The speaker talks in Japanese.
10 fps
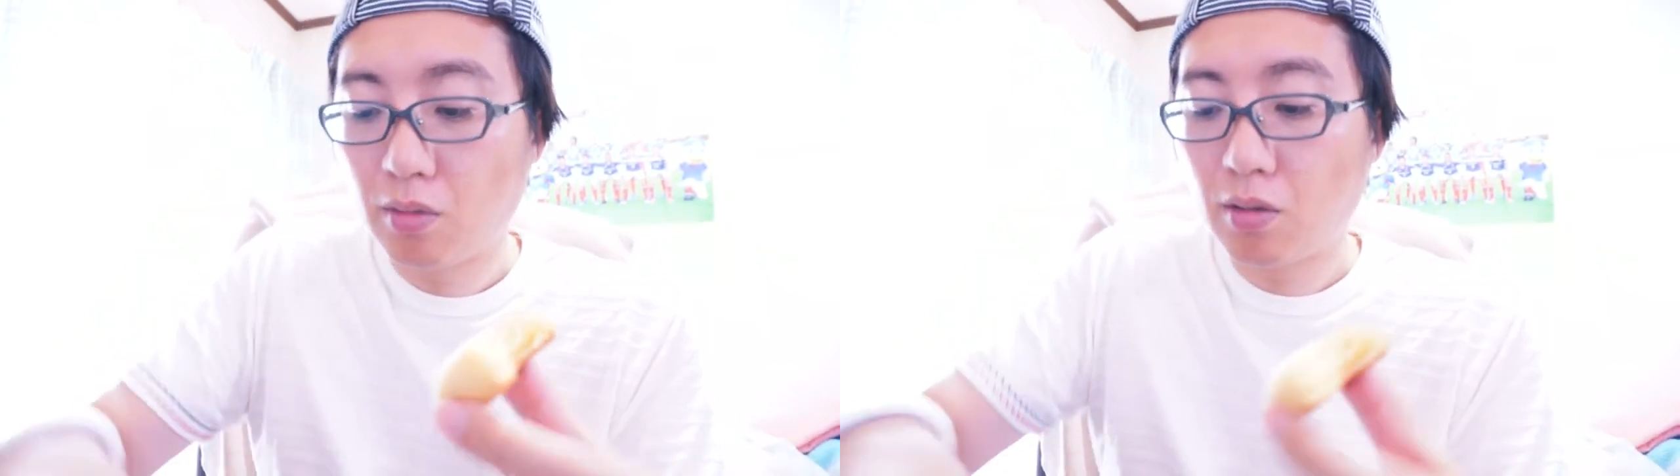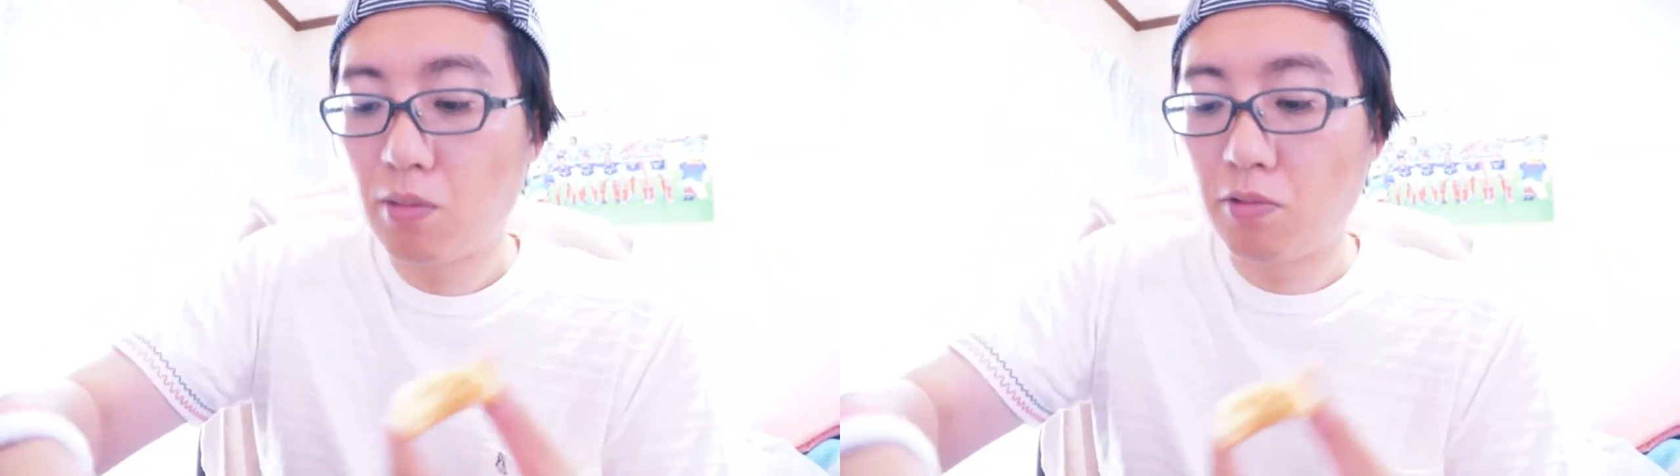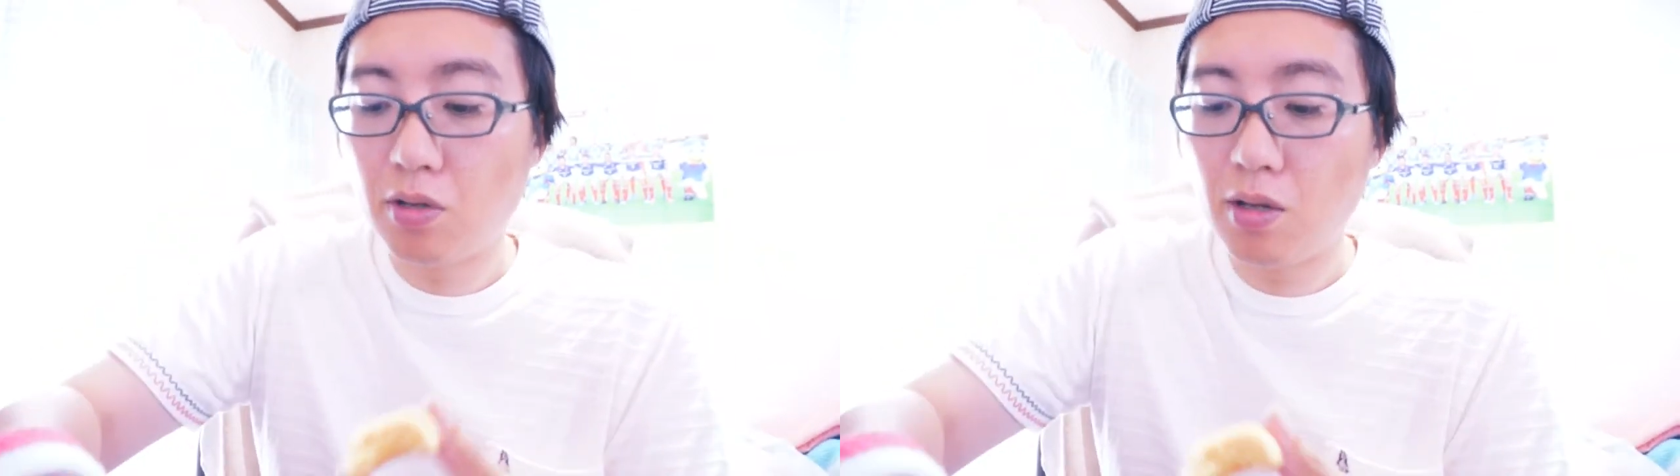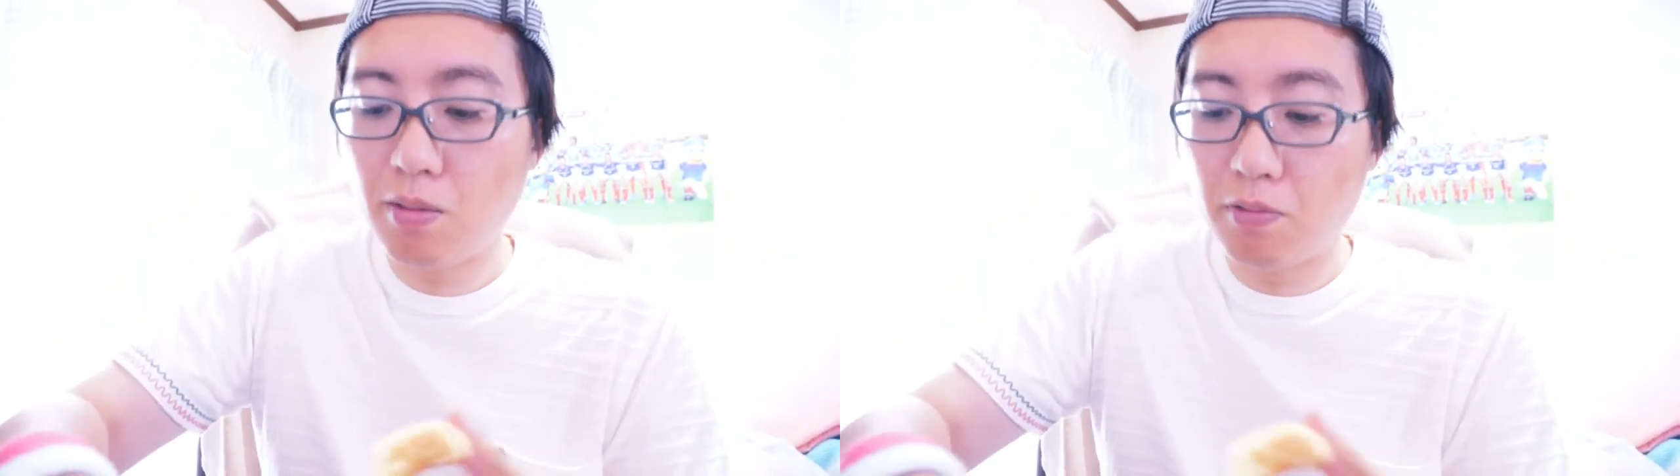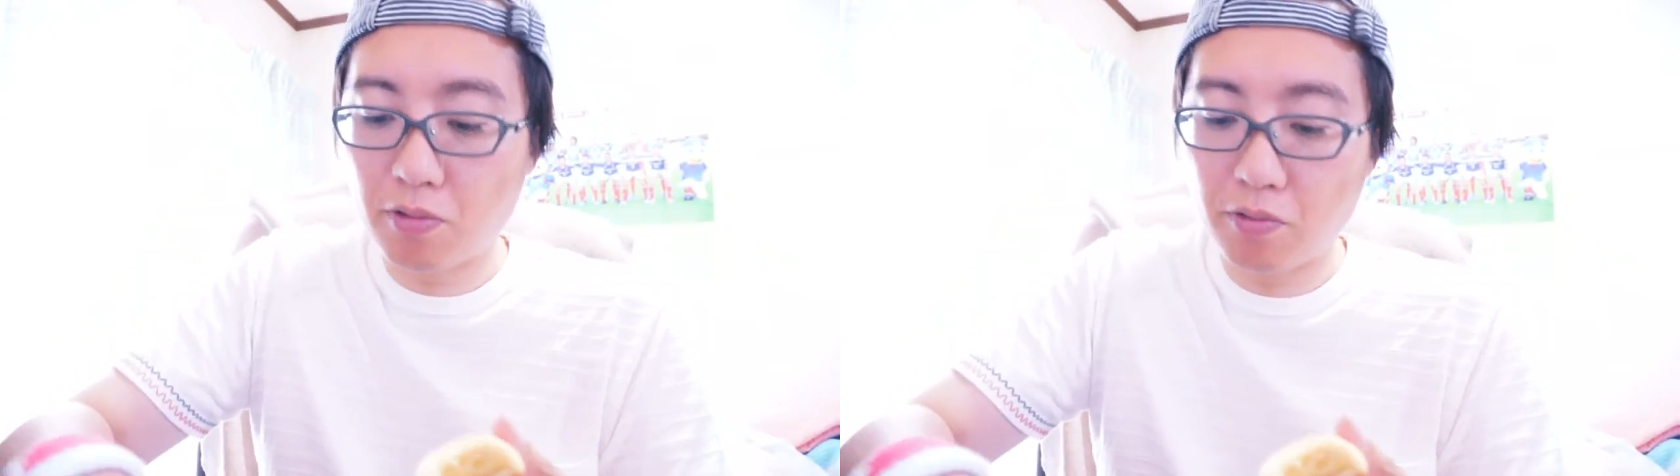多分
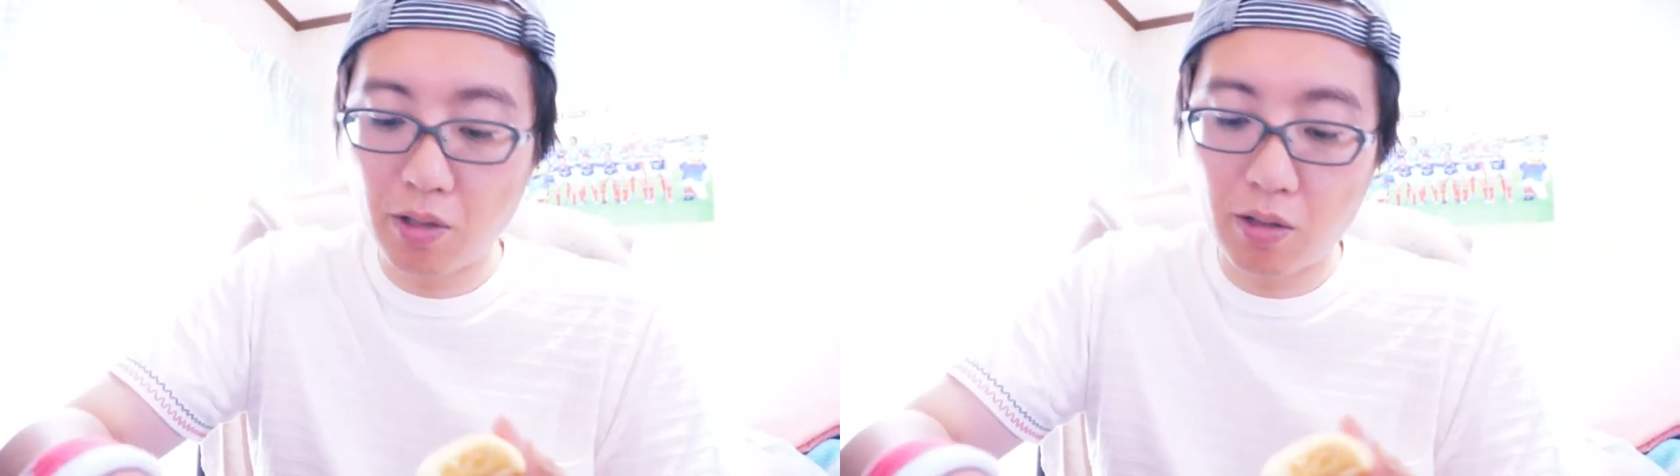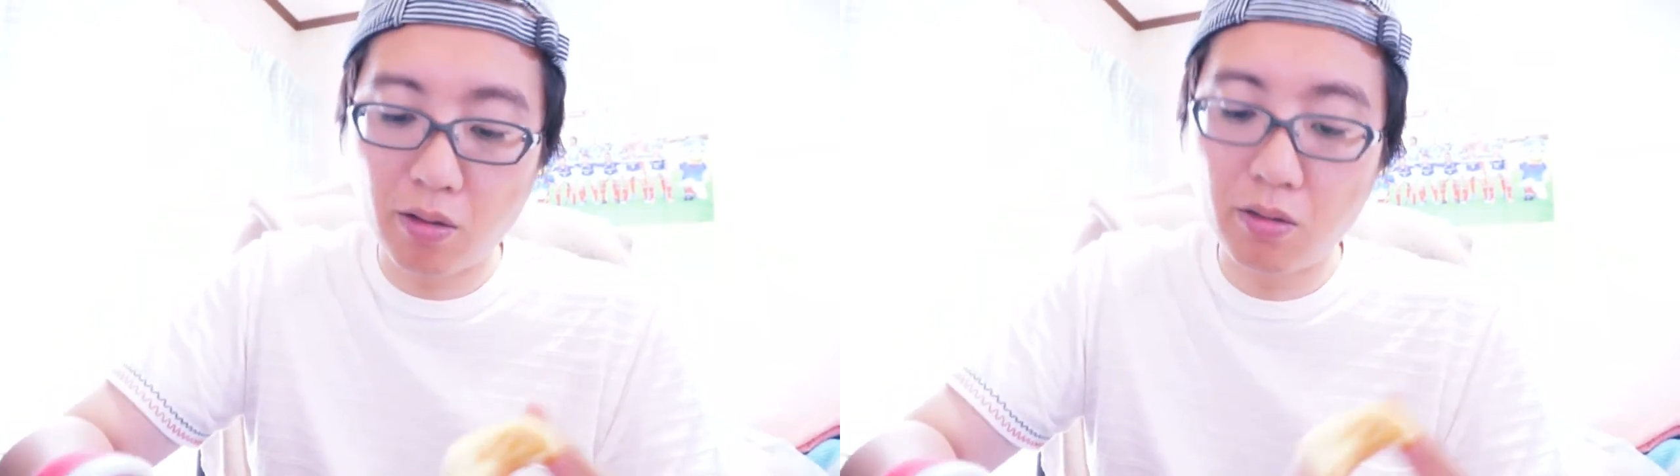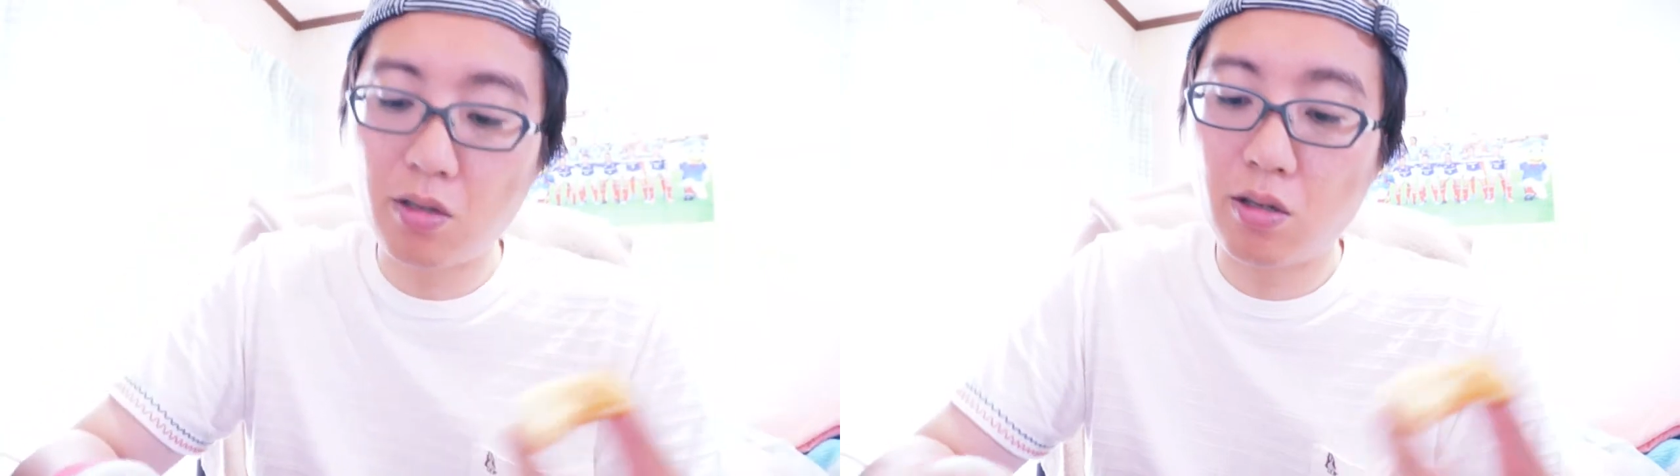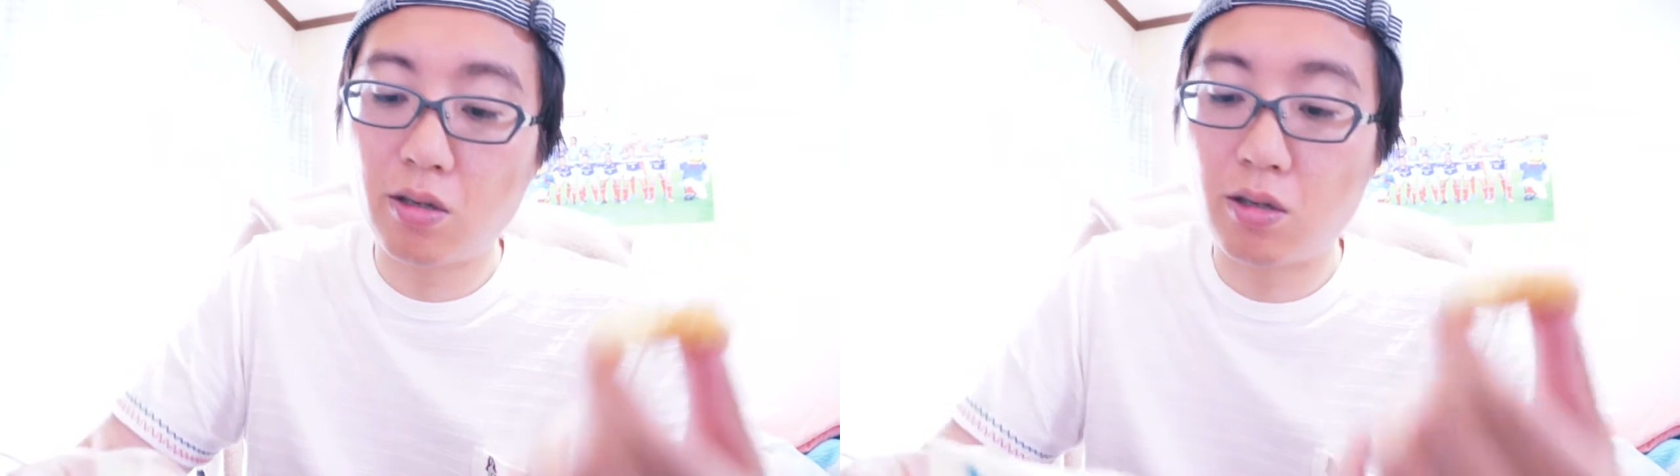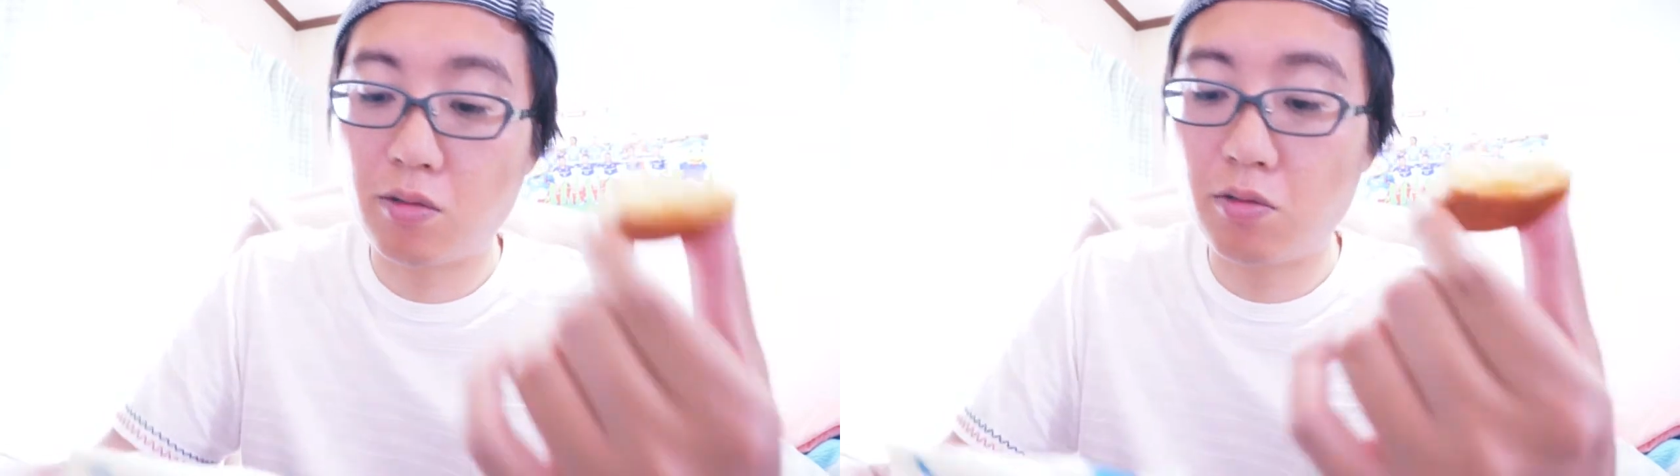成分そんな変わんないじゃないかな。